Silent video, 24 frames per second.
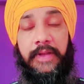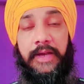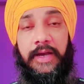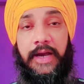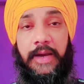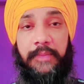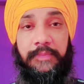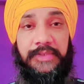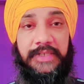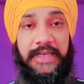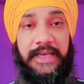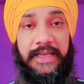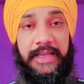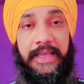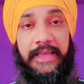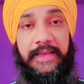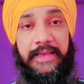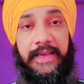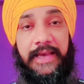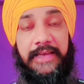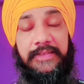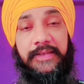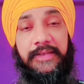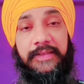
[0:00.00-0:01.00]
हम ये नहीं
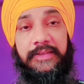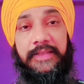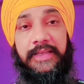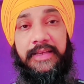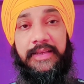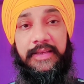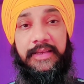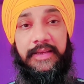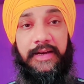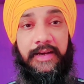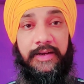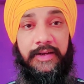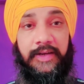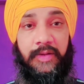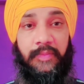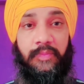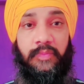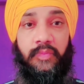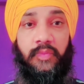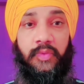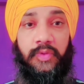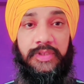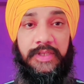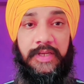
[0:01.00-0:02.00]
कह सकते कि अगर
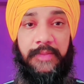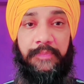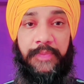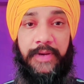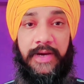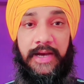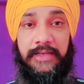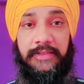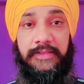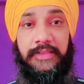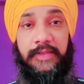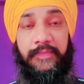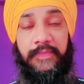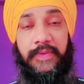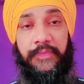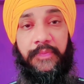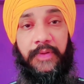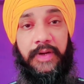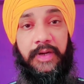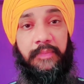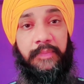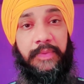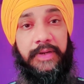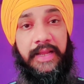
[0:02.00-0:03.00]
मुझे पाँच दिन में
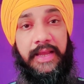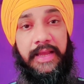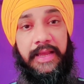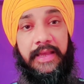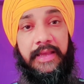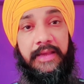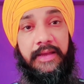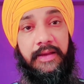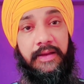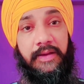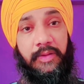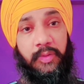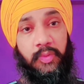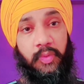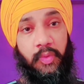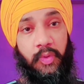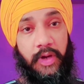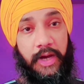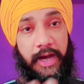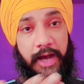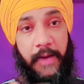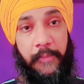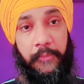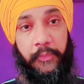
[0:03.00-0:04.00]
फ़र्क पड़ा है
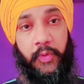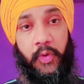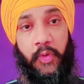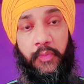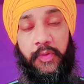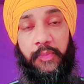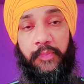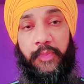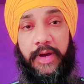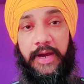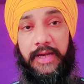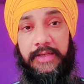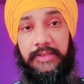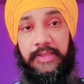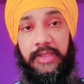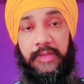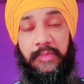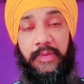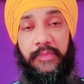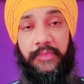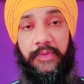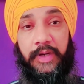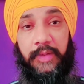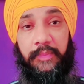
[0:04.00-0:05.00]
तो आपको भी पाँच दिन
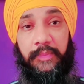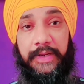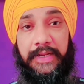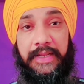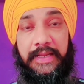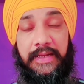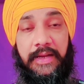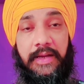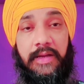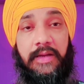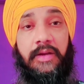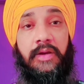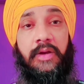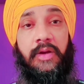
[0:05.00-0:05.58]
में फ़र्क पड़ेगा